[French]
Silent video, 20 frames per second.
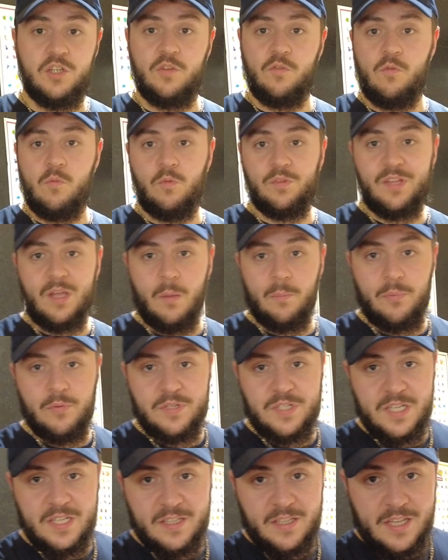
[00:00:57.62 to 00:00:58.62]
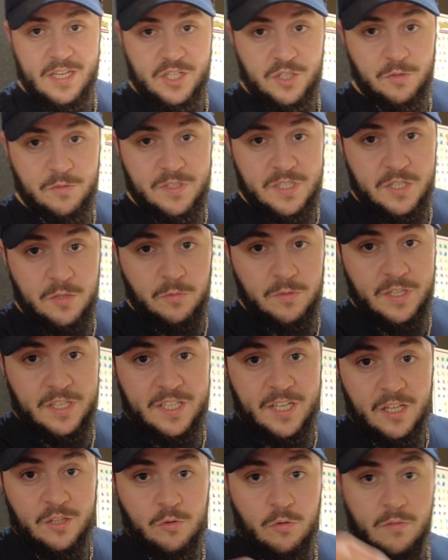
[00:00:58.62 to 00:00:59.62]
Je vous montre un petit échantillon des
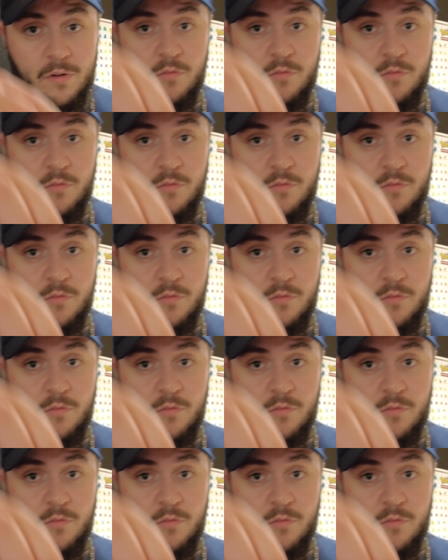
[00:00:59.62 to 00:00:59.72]
cartes qu'on